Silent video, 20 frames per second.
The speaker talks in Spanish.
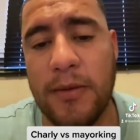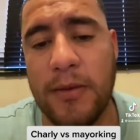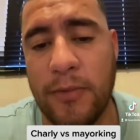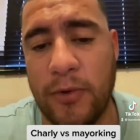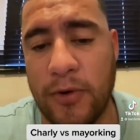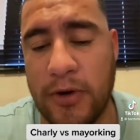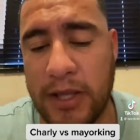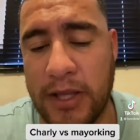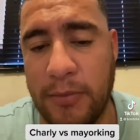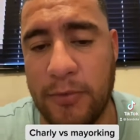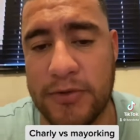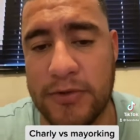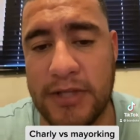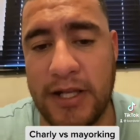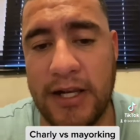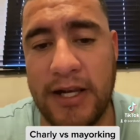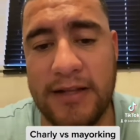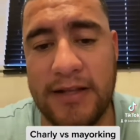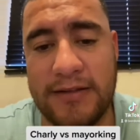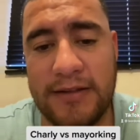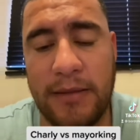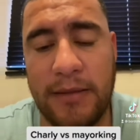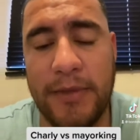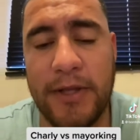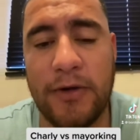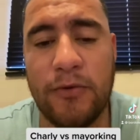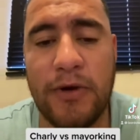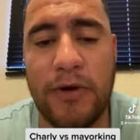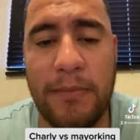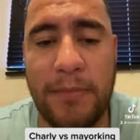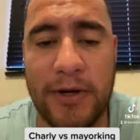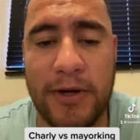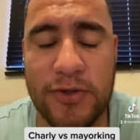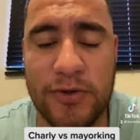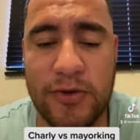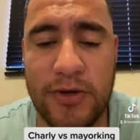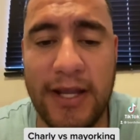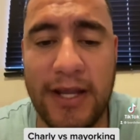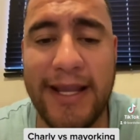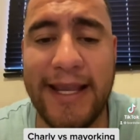porque pues él es también una
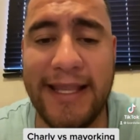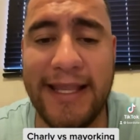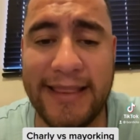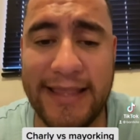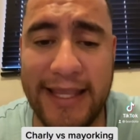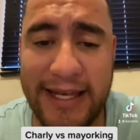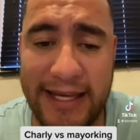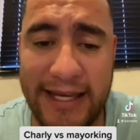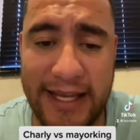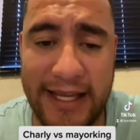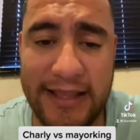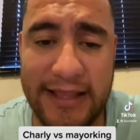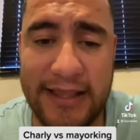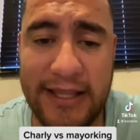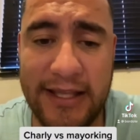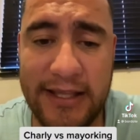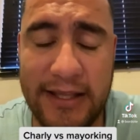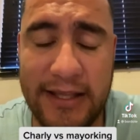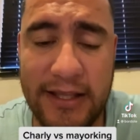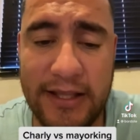persona inteligente,